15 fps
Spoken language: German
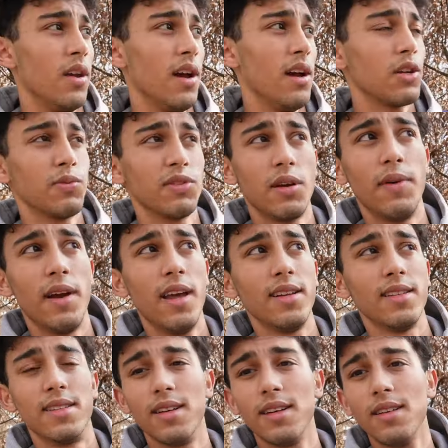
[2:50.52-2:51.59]
Ja, ich muss aber
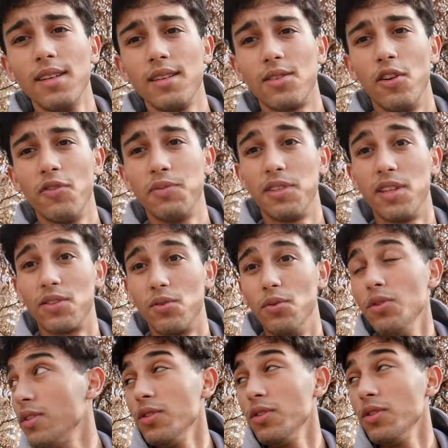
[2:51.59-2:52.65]
ehrlich sagen, es läuft bis jetzt
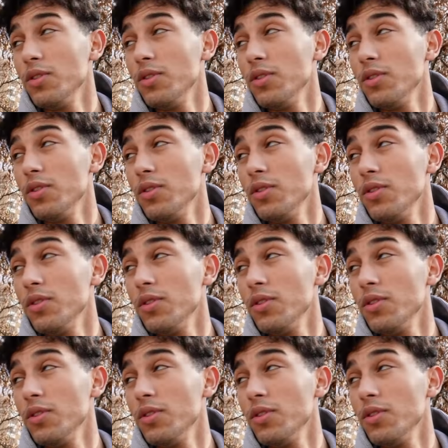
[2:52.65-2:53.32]
gut. Wir